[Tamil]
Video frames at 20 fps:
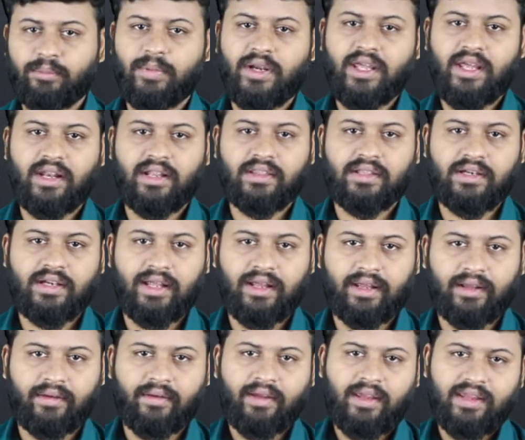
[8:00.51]
இப்படியே
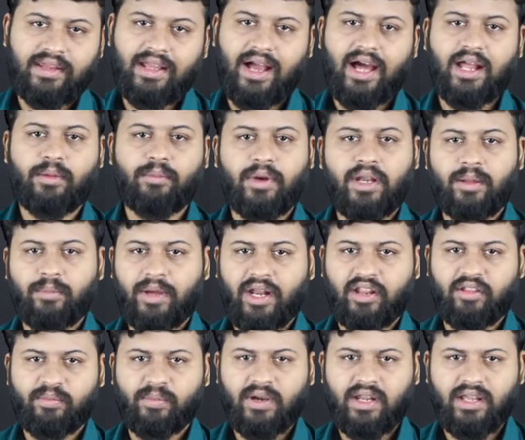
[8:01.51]
இருந்துட்டேன் யாருமே நான்
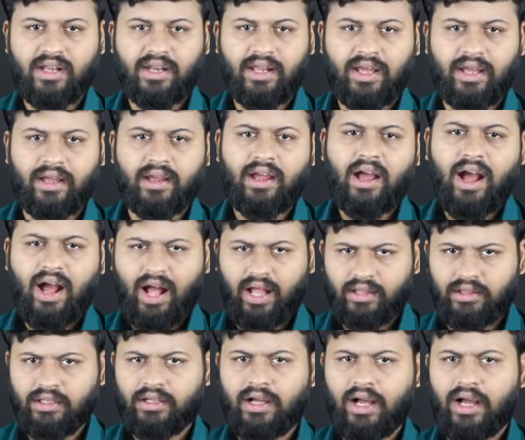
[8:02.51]
மேரேஜ் பண்ணிக்கல
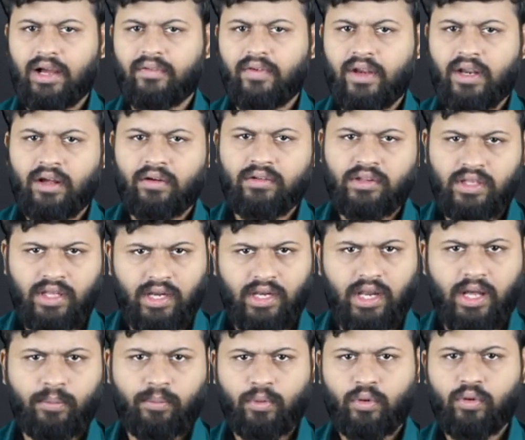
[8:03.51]
அதுக்காகவே நான் வந்து
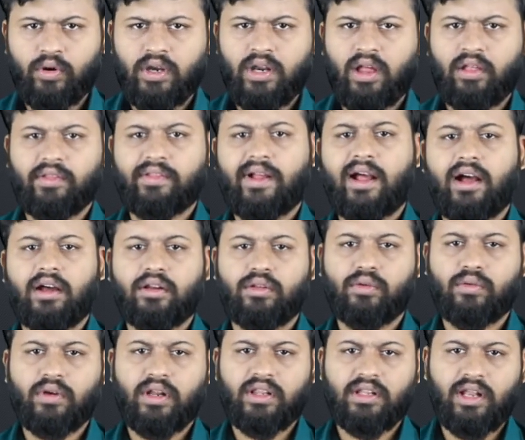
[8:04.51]
எல்லா பொருளையும் நான்
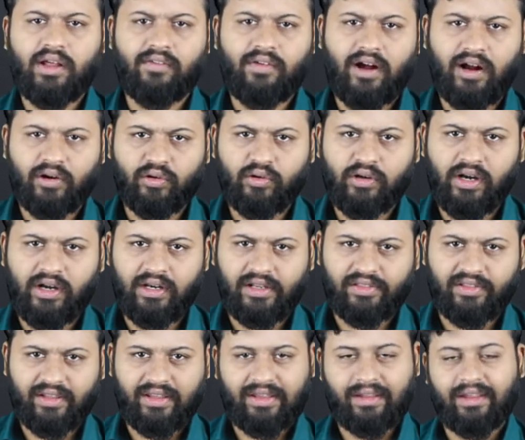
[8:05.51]
சாகிறதுக்குள்ளே எல்லாம் வாங்கணும்னு
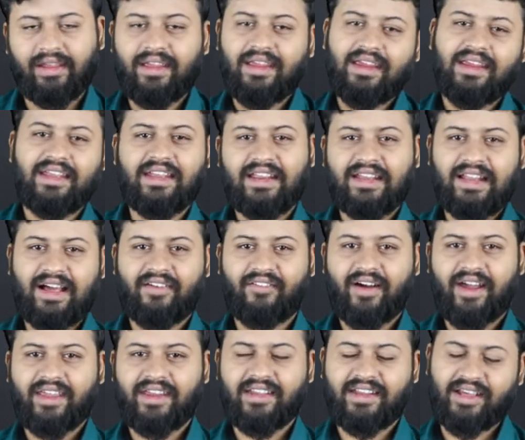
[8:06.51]
நினச்சேன் இன்றைக்கி நான்
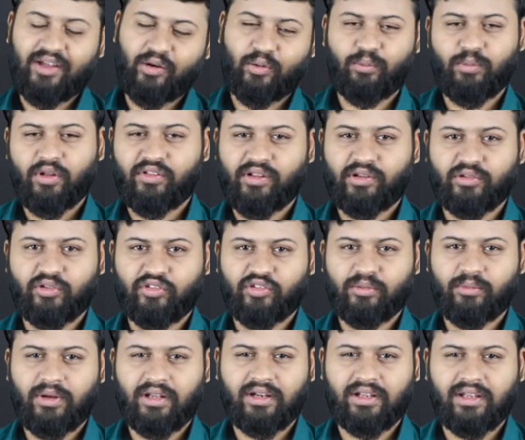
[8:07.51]
வாங்கிட்டேன் ரொம்ப
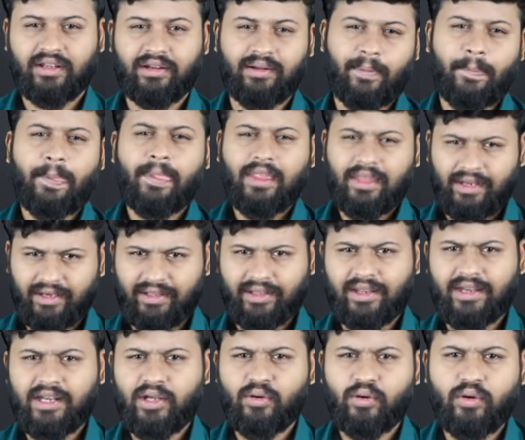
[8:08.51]
சந்தோஷமாக இருக்குது
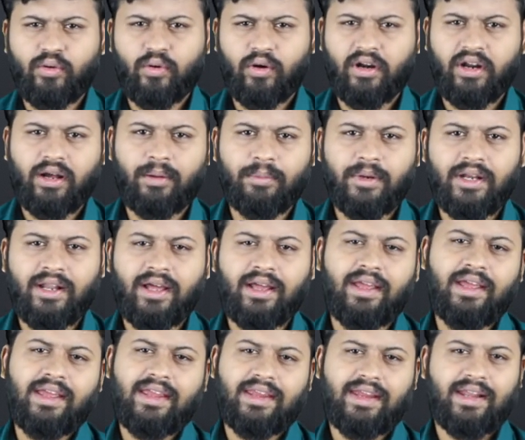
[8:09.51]
எனக்கு என்ன ஒரு குறை அப்படின்னா
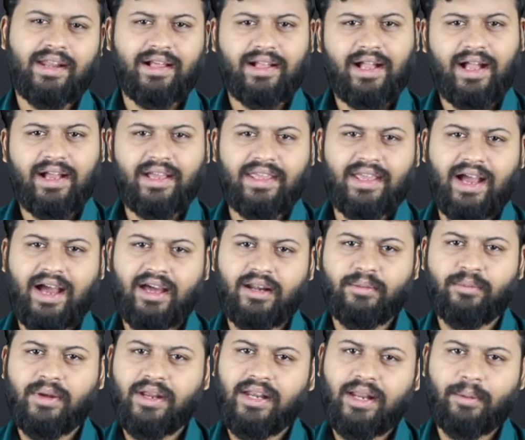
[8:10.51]
எனக்காக
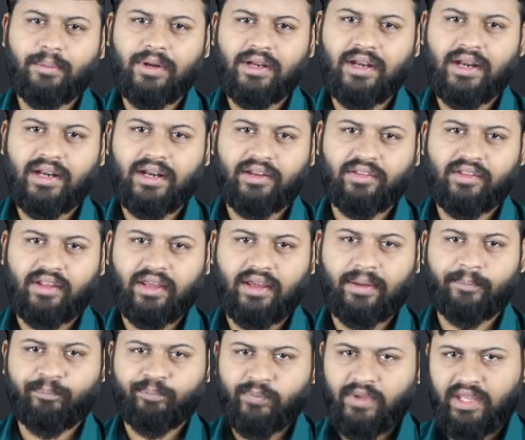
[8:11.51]
யாருமே இல்லை அப்படின்னு நான்
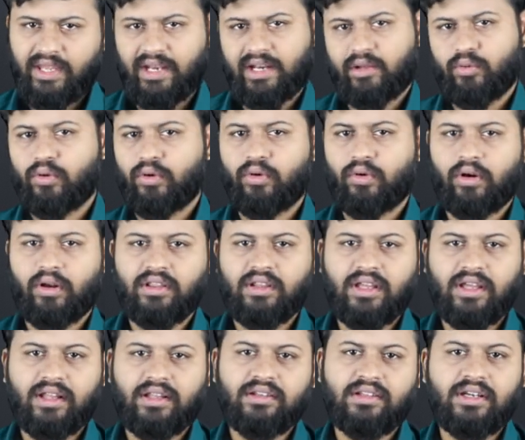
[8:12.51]
நினச்சேன் எனக்கு ஒரு
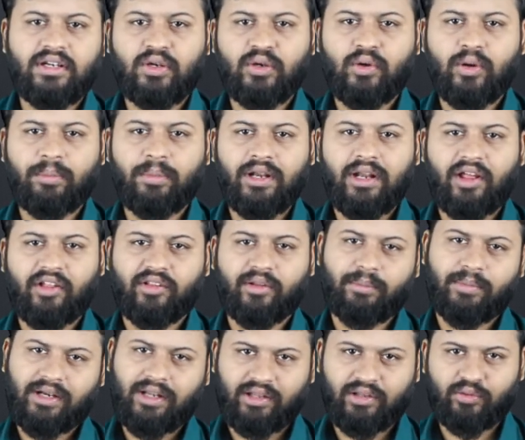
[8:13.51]
குழந்தையாவது இருக்கணும் அப்படின்னு
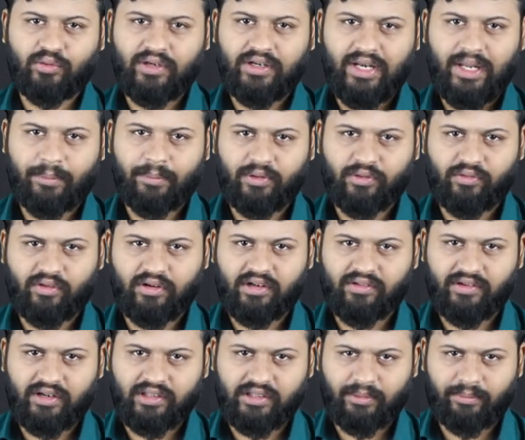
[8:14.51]
ஆசைப்பட்டு அதுவும் இல்லை அப்படின்னு
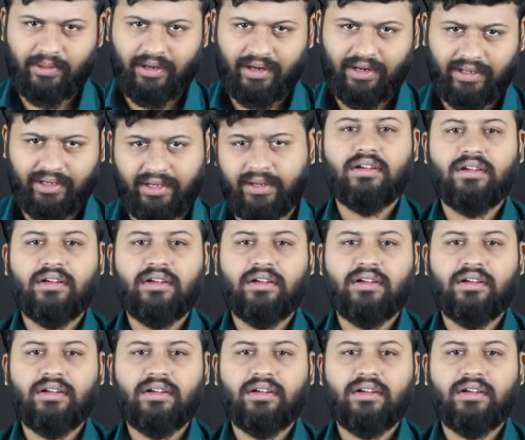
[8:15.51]
சொல்லிட்டு வருத்தப்படுறாங்க